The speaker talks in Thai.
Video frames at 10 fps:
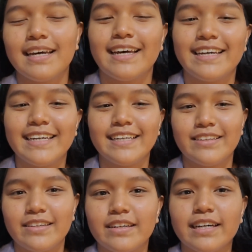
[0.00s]
ใคร
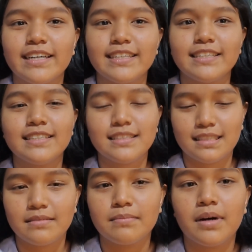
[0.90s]
ต่อใคร
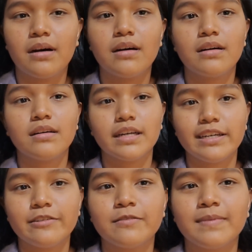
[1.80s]
ที่มอง
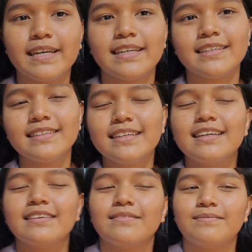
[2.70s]
เข้ามา
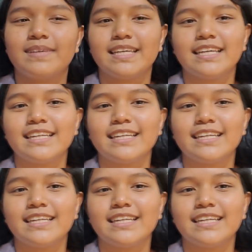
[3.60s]
มี